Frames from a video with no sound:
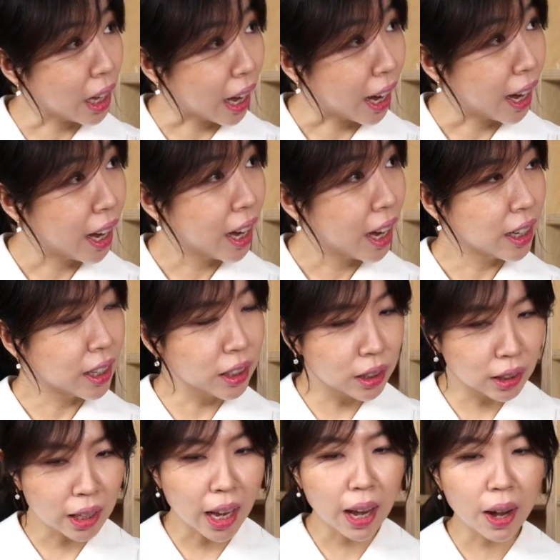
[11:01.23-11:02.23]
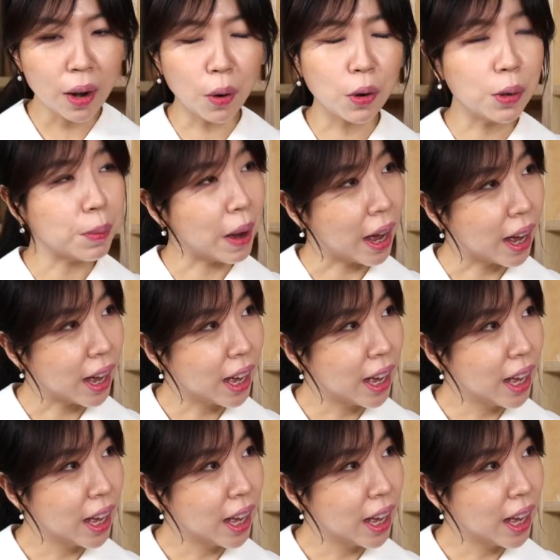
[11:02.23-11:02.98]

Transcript: 때 그때 얼마